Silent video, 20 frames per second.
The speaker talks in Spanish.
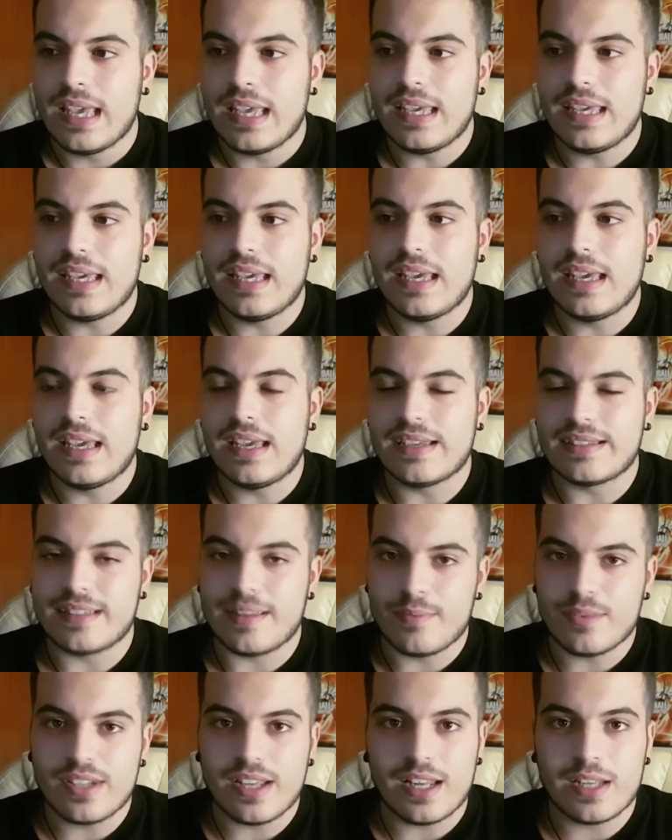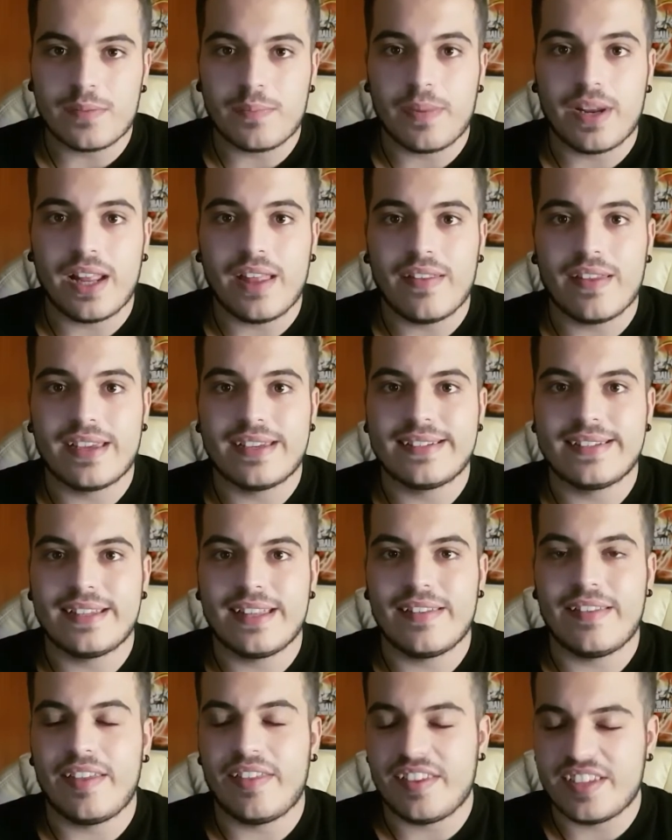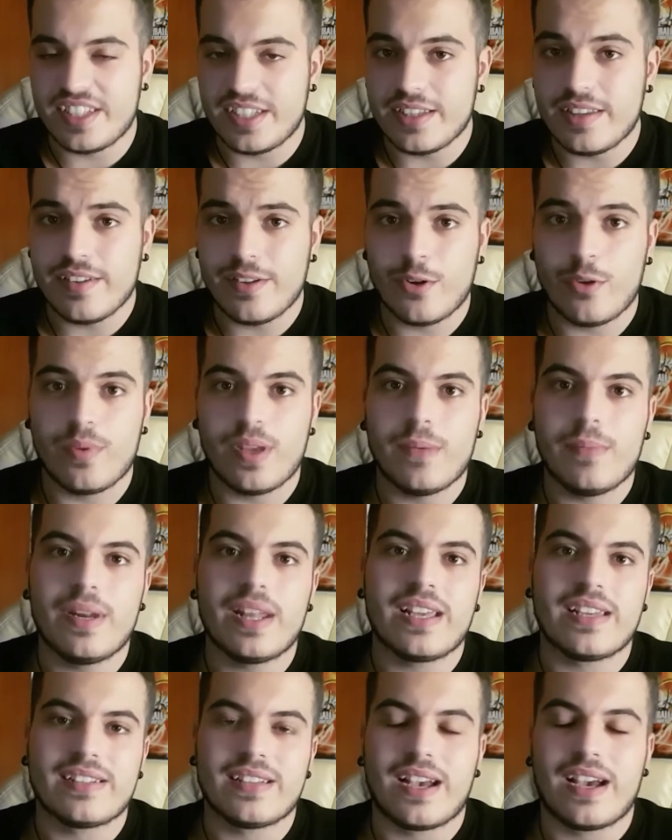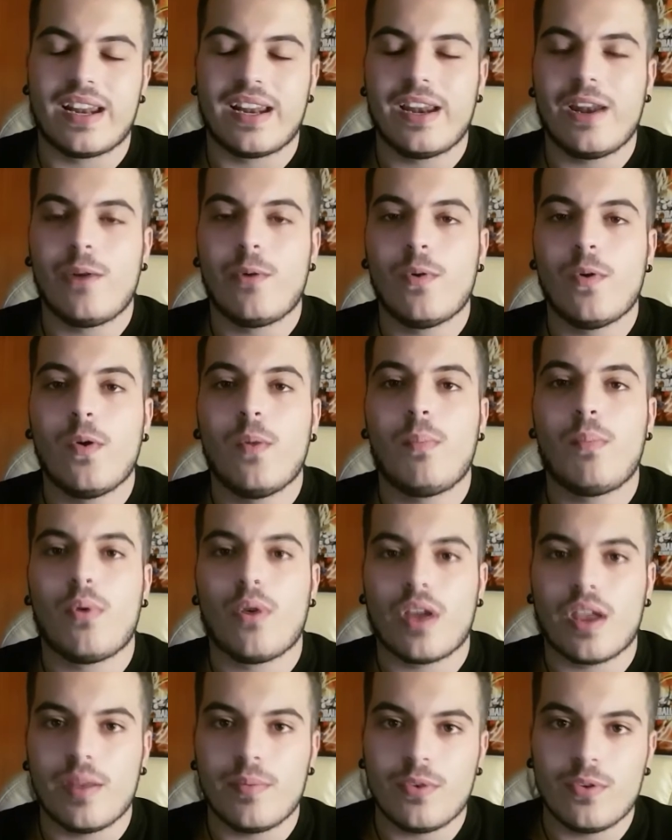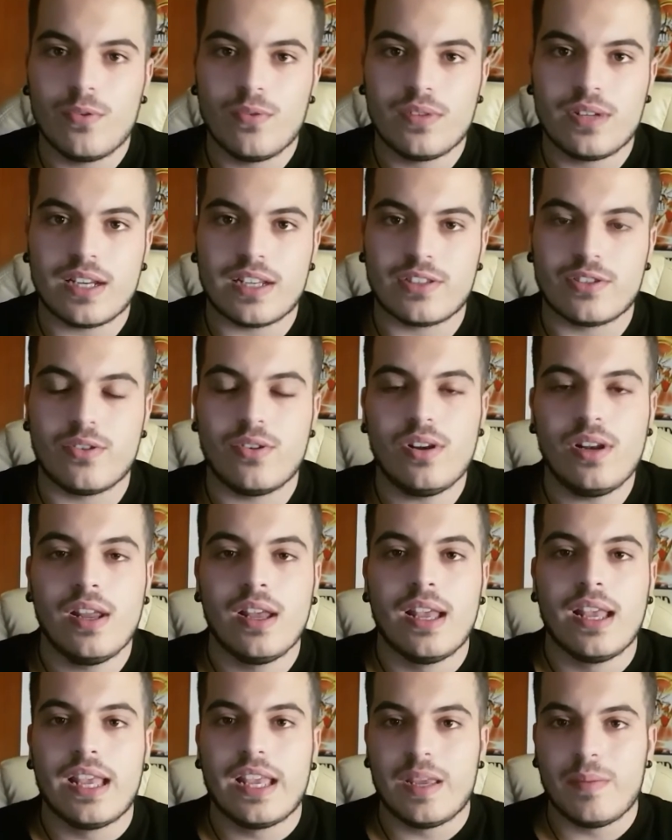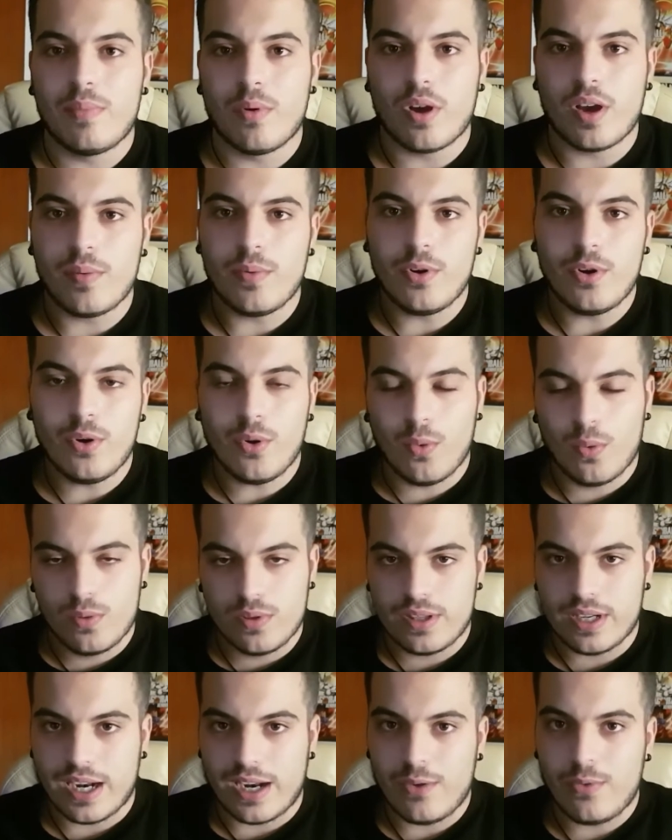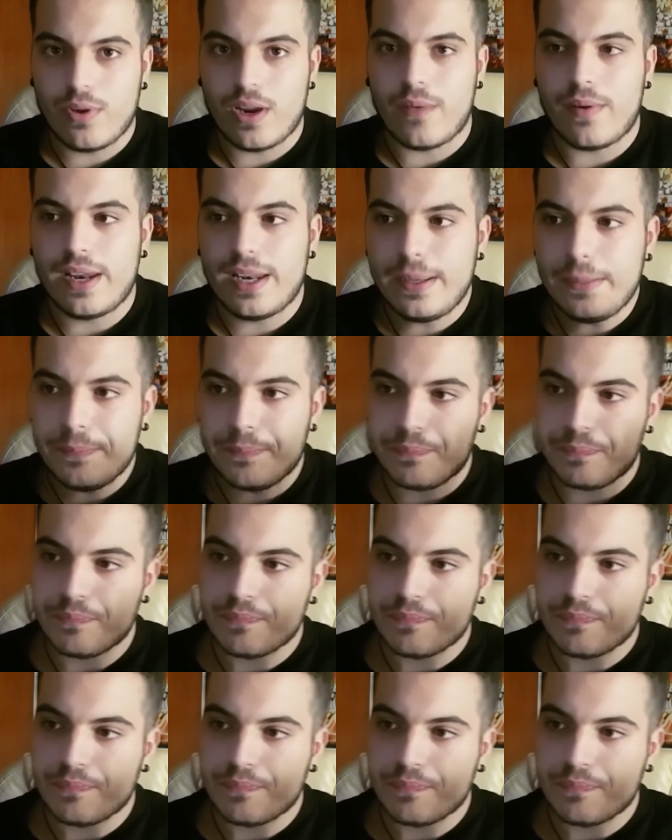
Y estamos a la espera de este 17 de noviembre que sacarán el nuevo Pokémon Sol y Pokémon Ultra Luna, ¿vale?